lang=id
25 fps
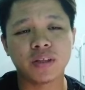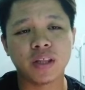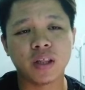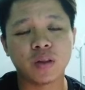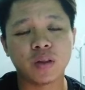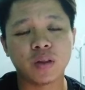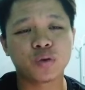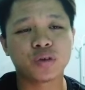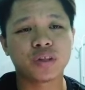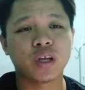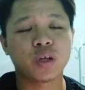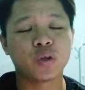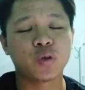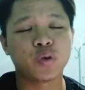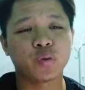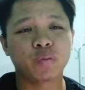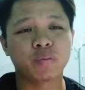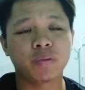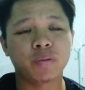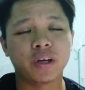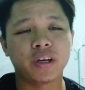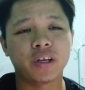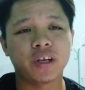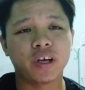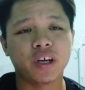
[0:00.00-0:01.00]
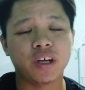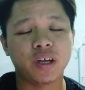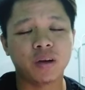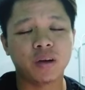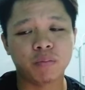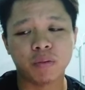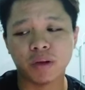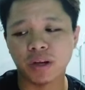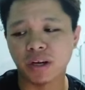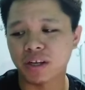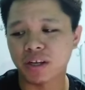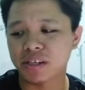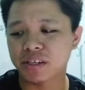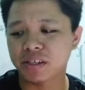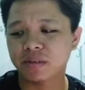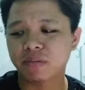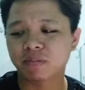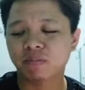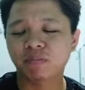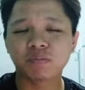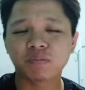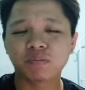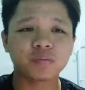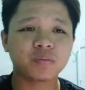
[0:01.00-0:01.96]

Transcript: tajuk-tajuk media yang panas.